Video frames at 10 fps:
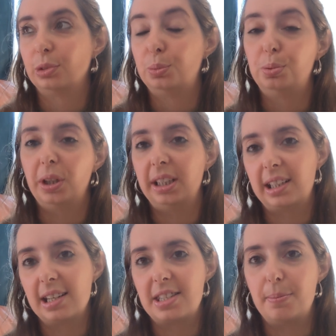Où pour
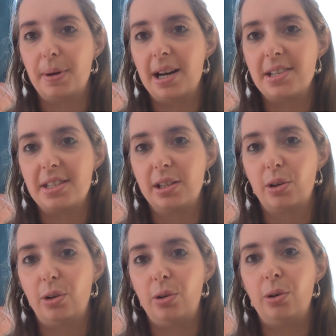écrire, c'est pas assez
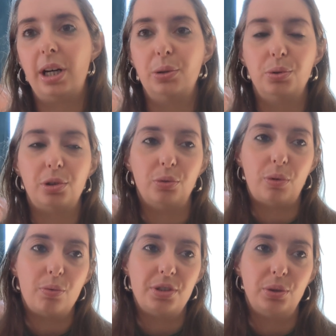grand. Un autre
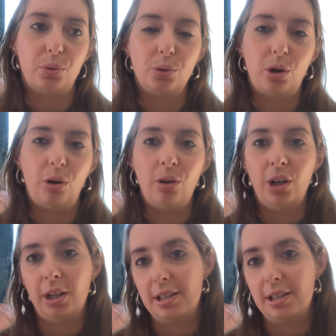endroit où c'est trop grand.